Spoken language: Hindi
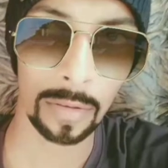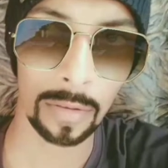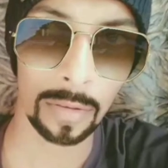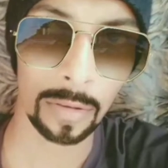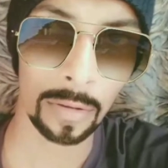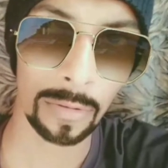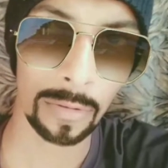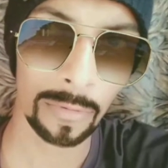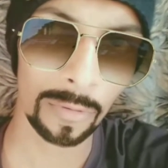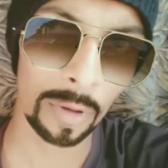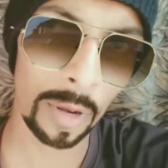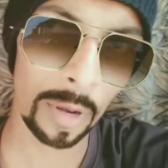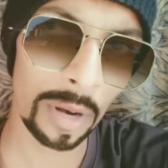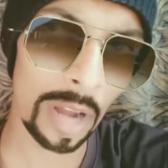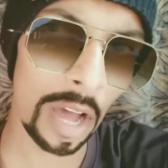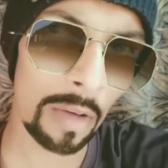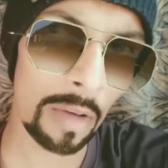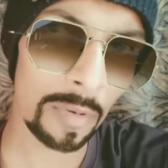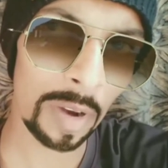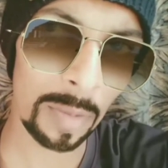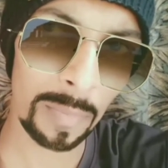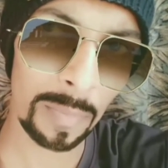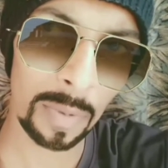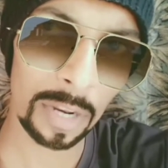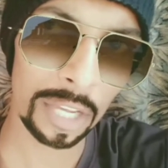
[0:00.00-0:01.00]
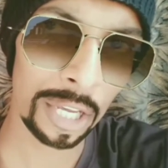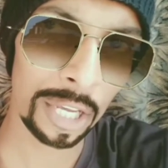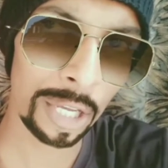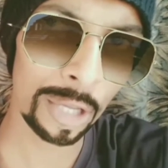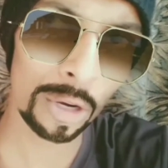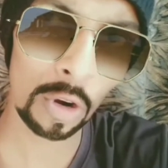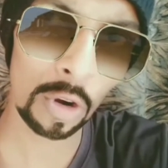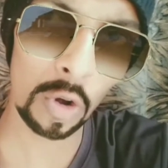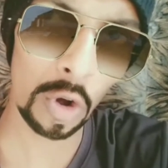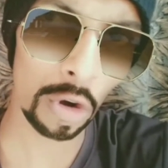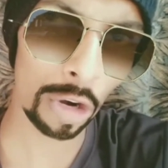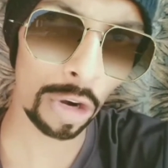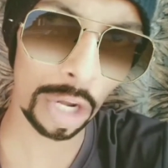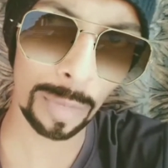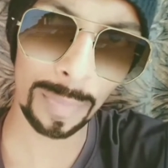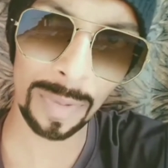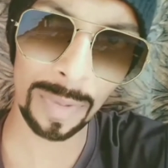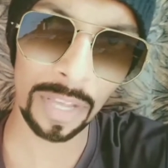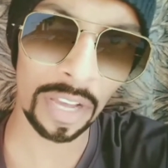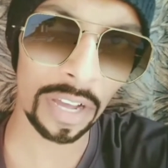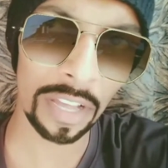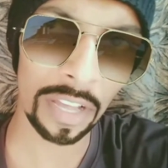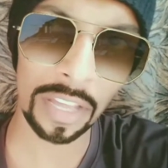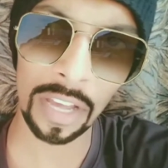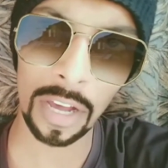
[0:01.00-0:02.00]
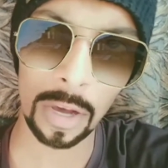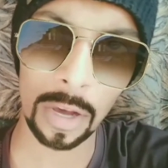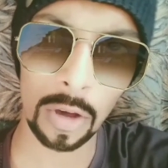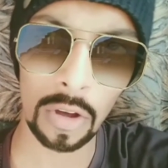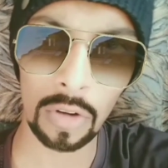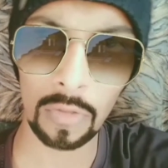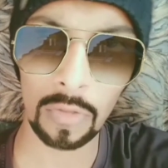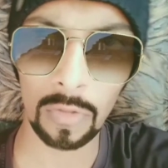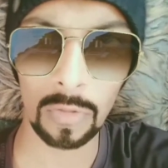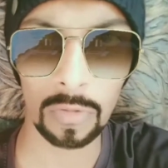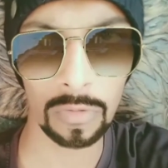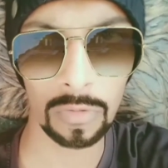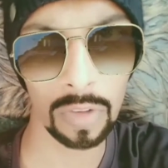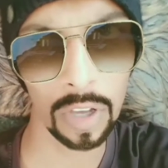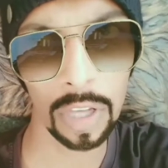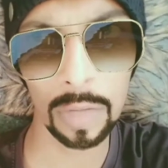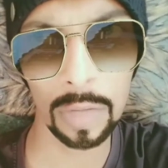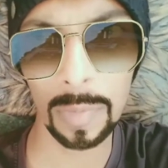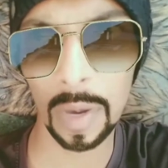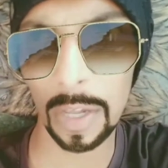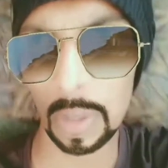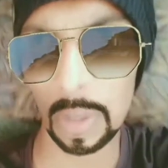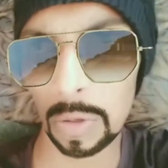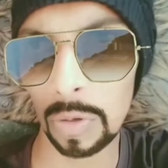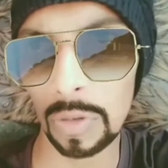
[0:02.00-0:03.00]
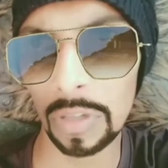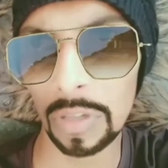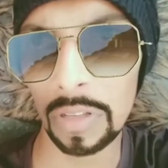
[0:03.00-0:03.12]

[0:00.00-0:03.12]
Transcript: फिर रावण अपने हीरो होंडे पे आया और वही बात हुई